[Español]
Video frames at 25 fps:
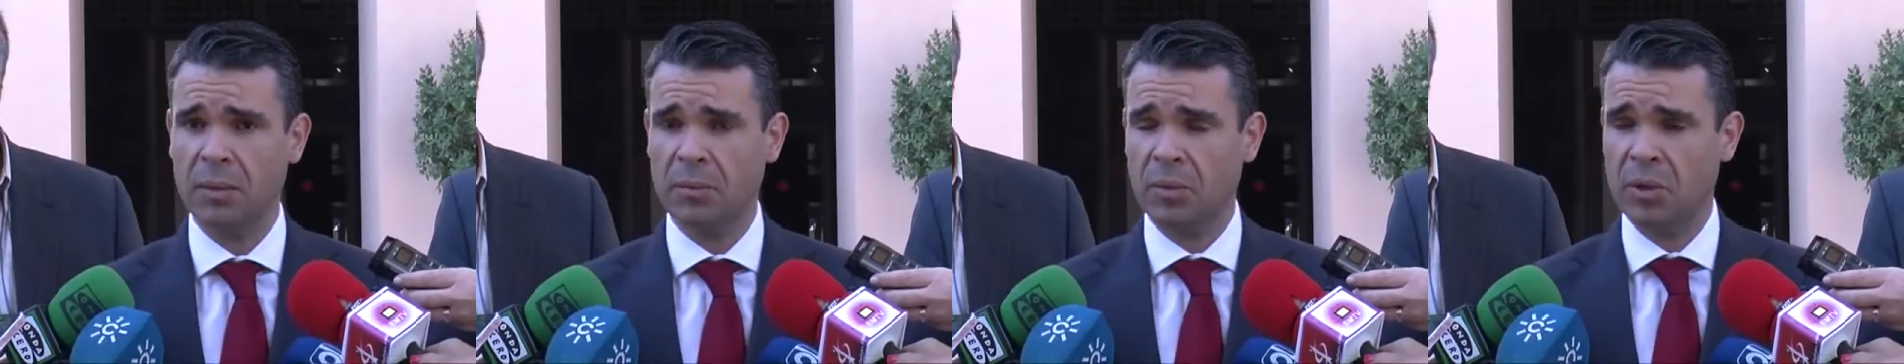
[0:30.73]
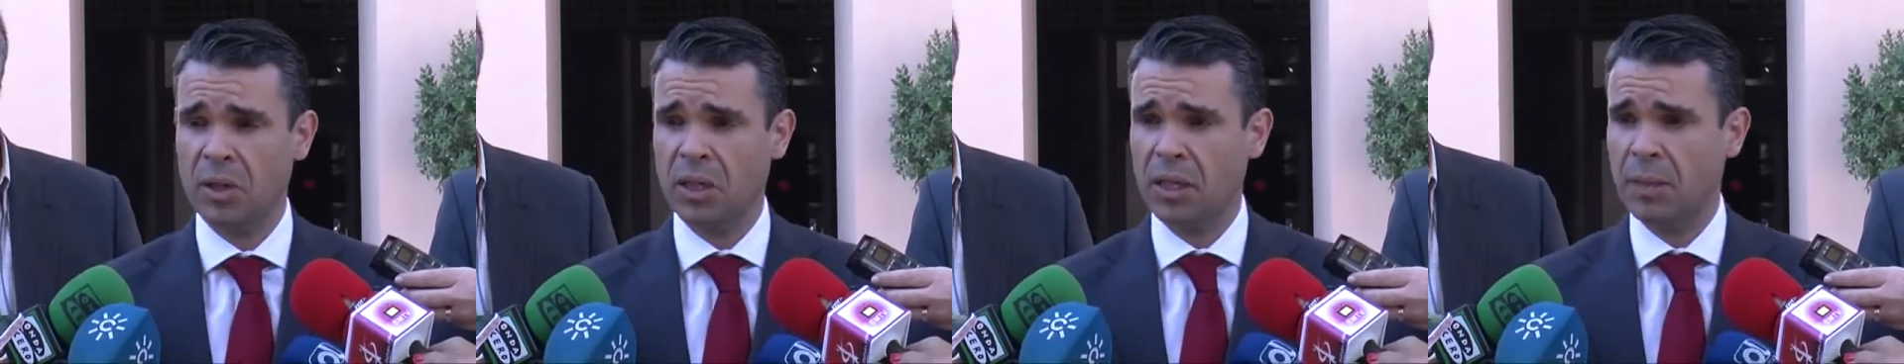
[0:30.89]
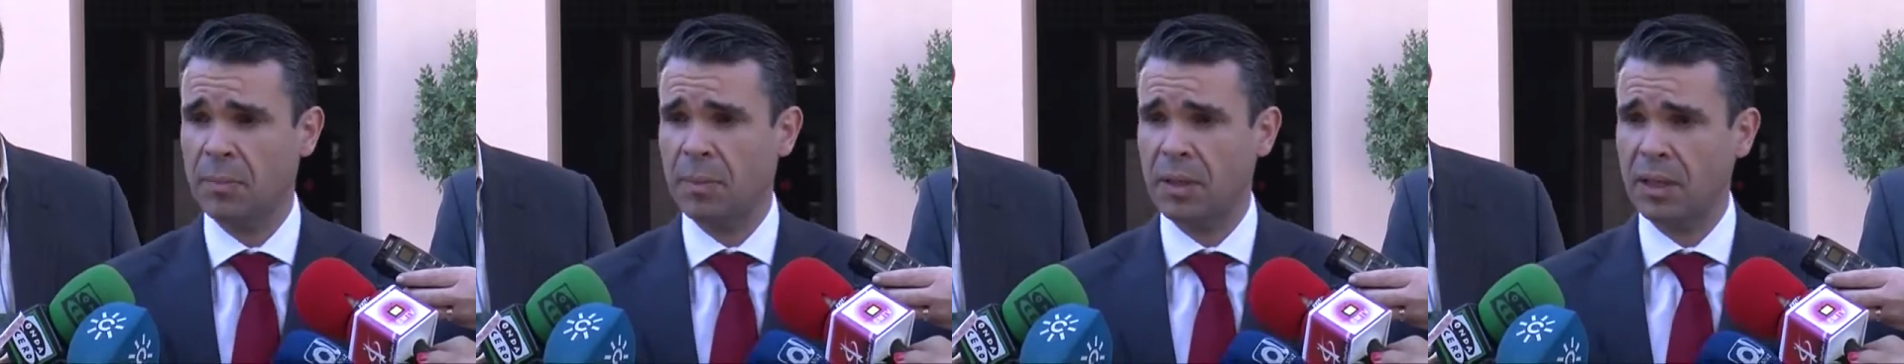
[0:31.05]

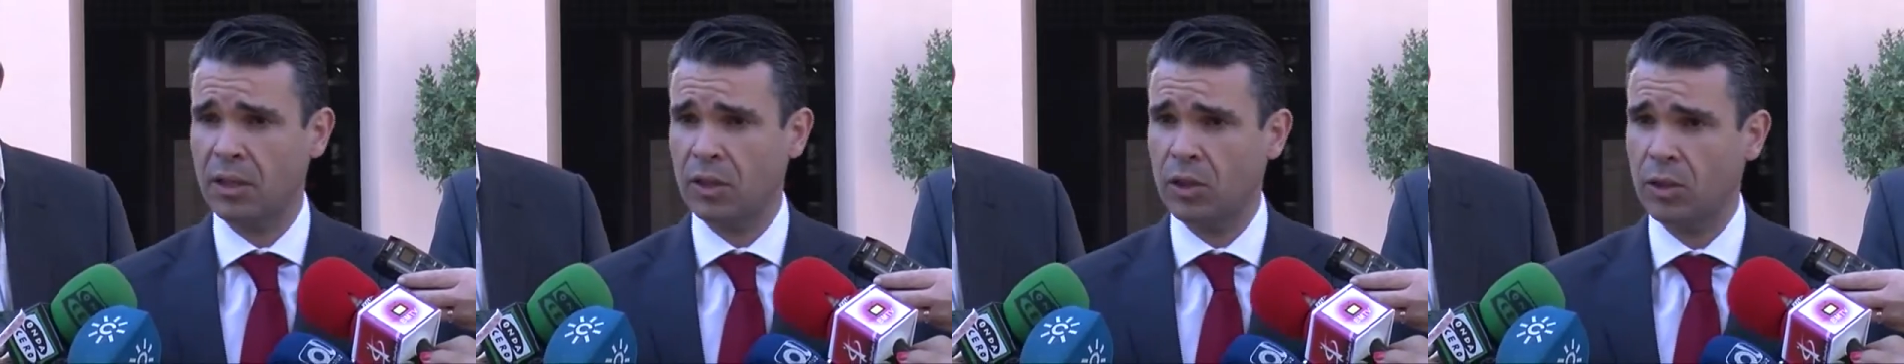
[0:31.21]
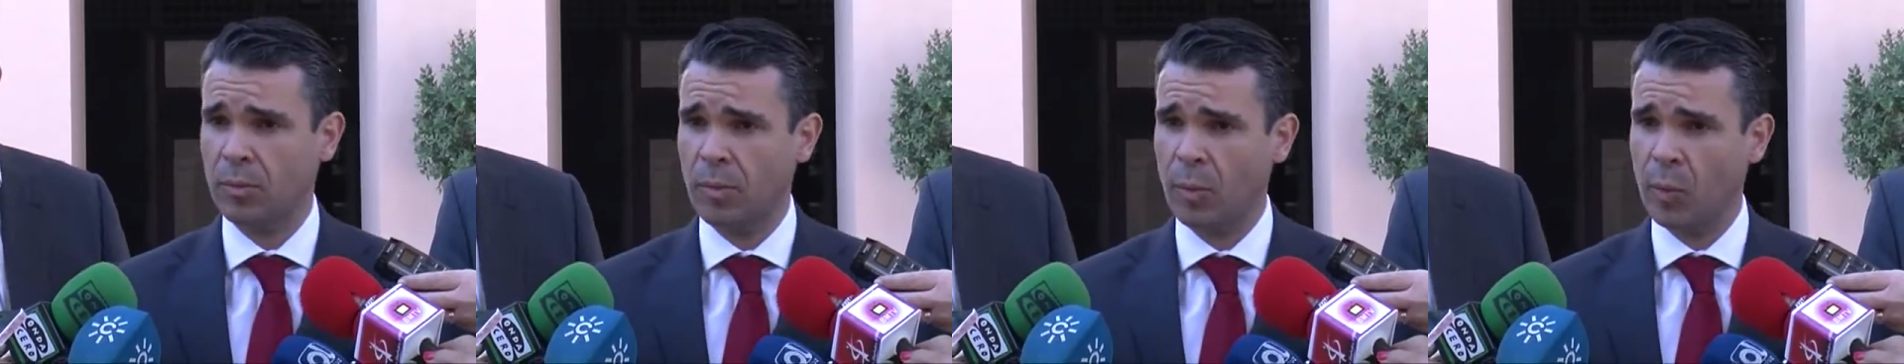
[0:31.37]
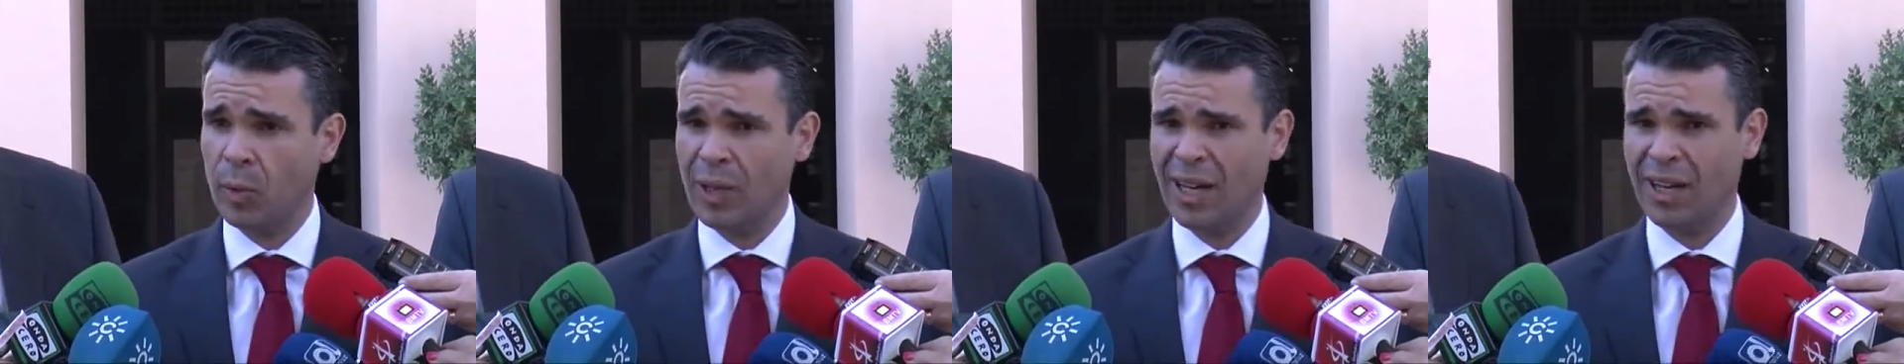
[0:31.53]
porque el
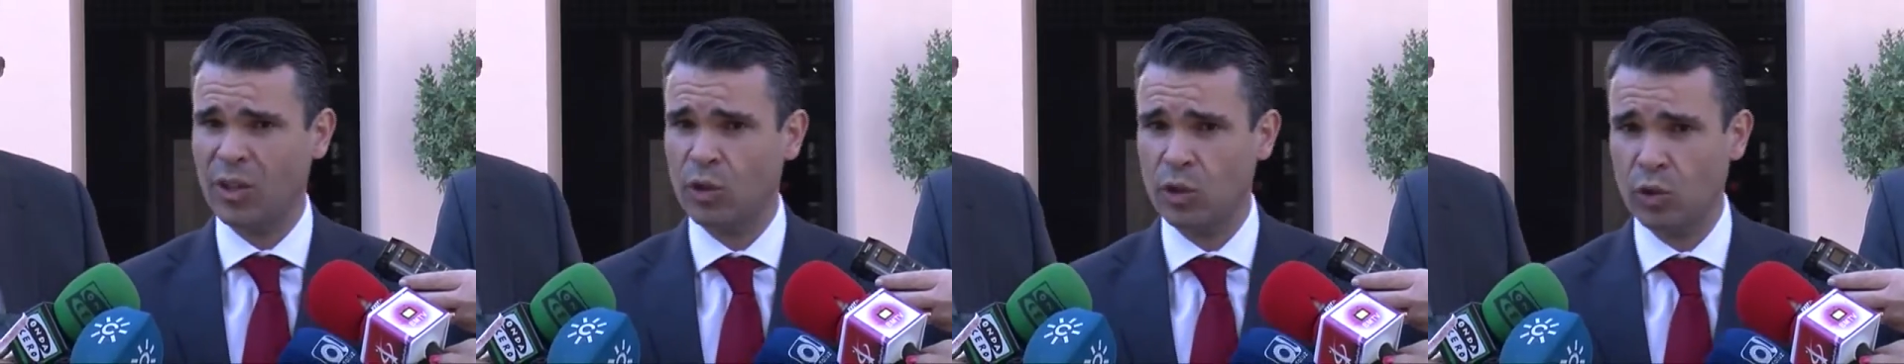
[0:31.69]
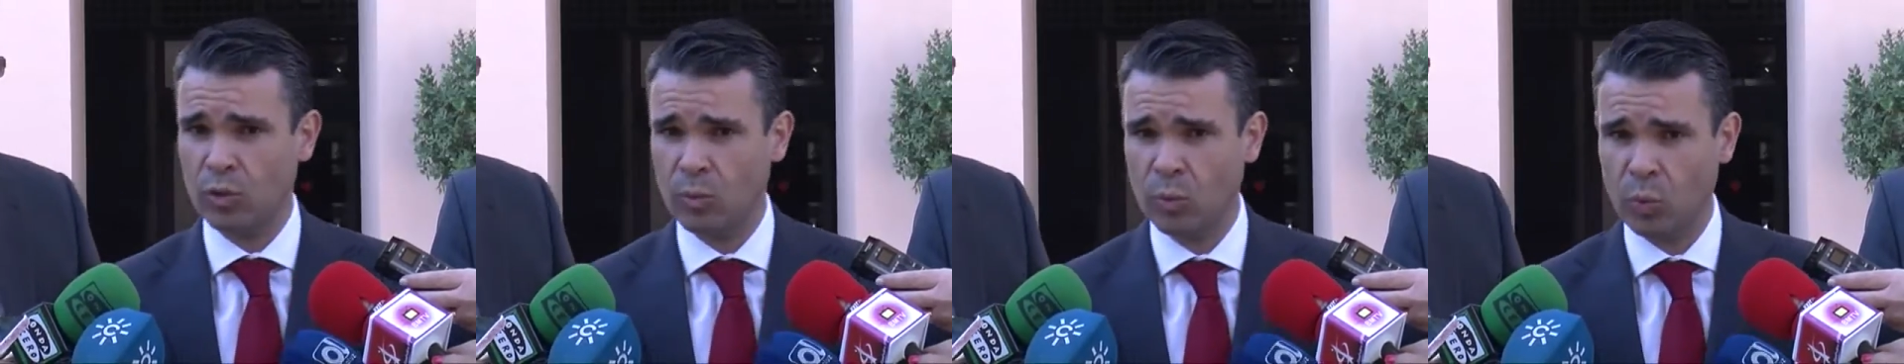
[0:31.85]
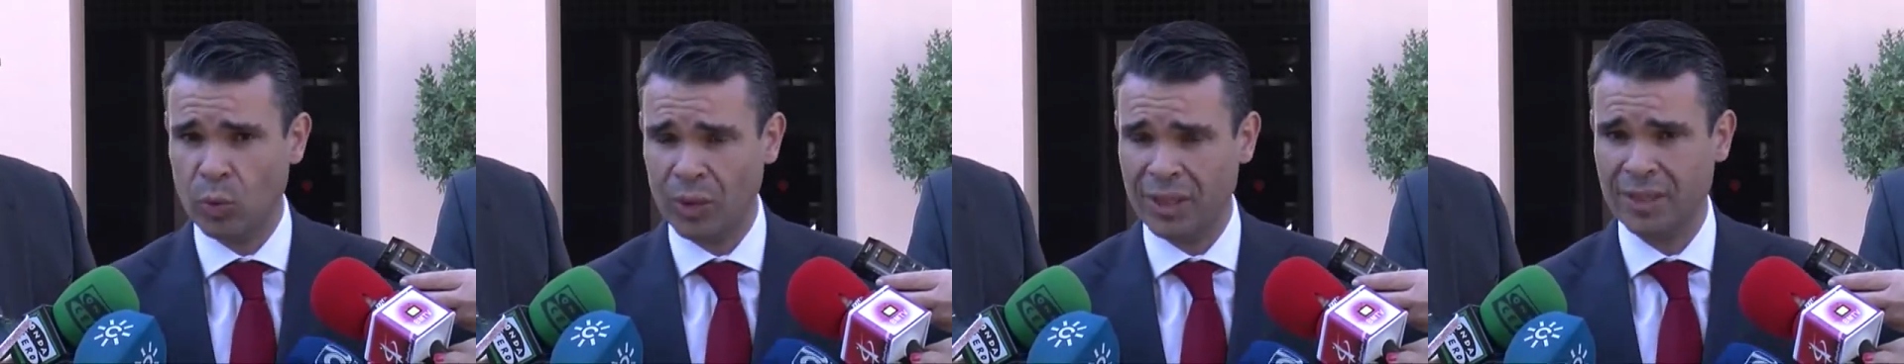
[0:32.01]
Partido Popular
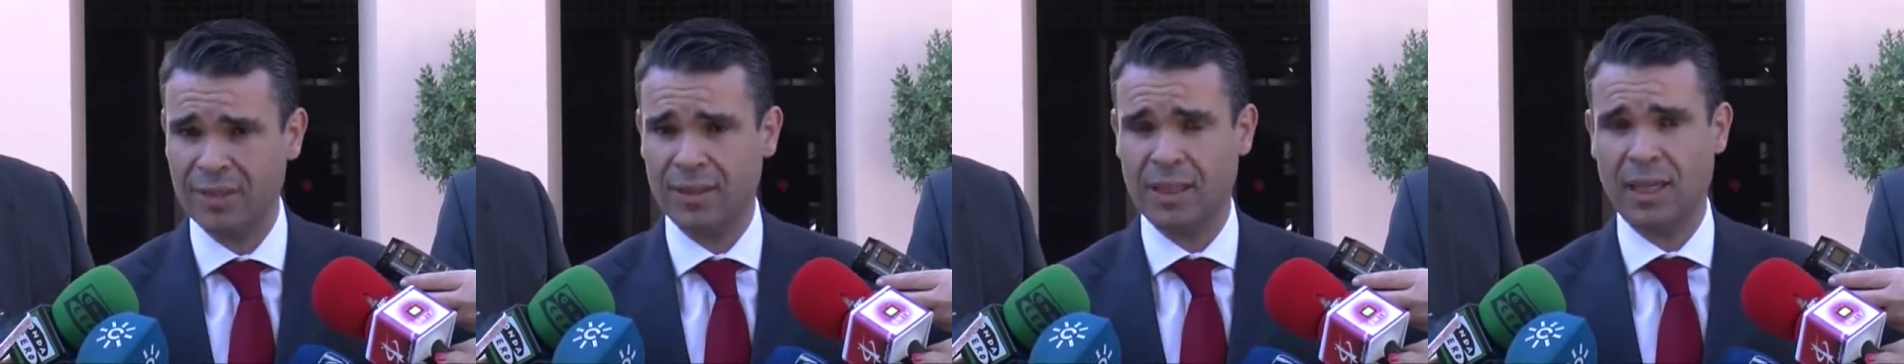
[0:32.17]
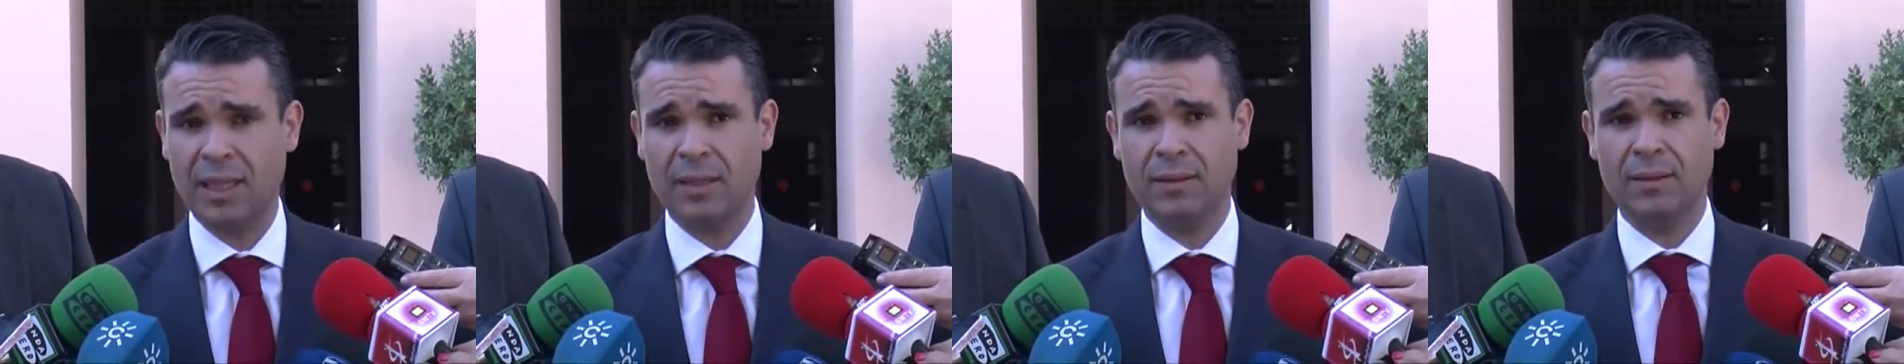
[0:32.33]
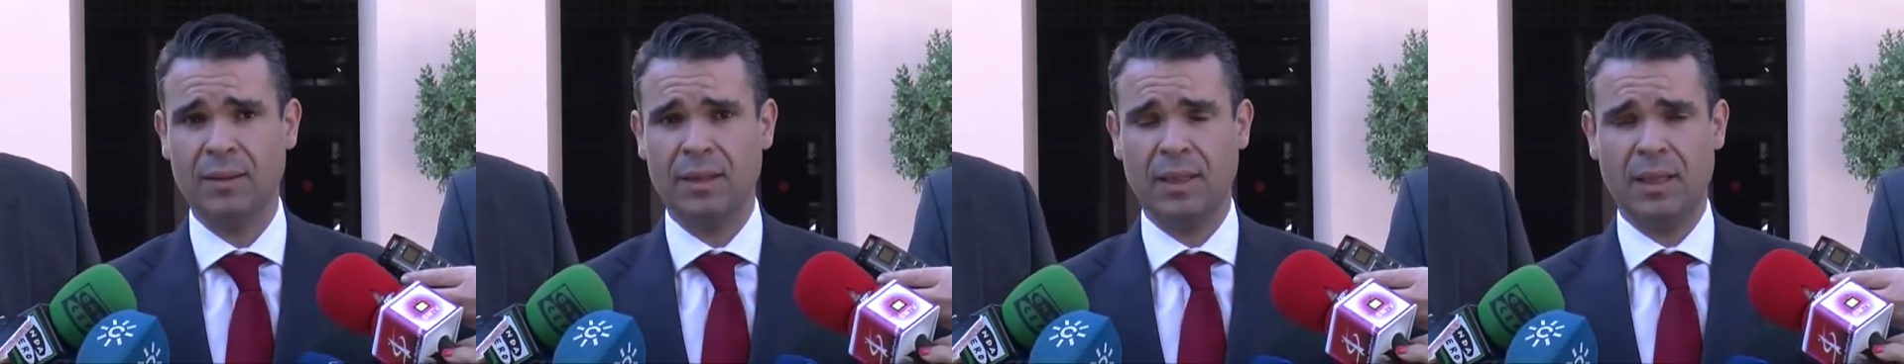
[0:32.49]
no
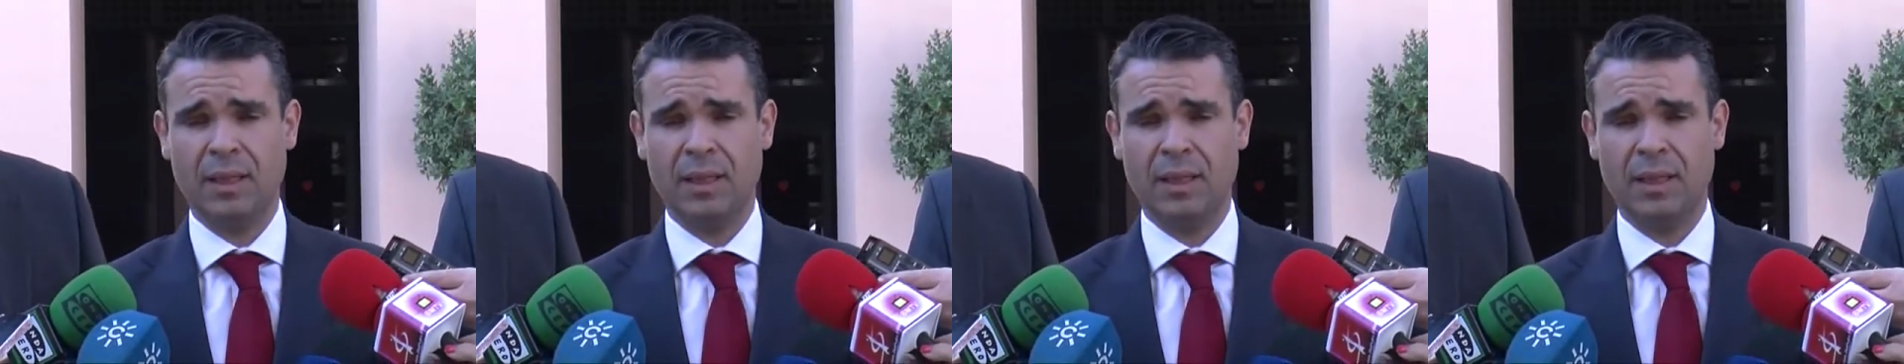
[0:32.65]
muestra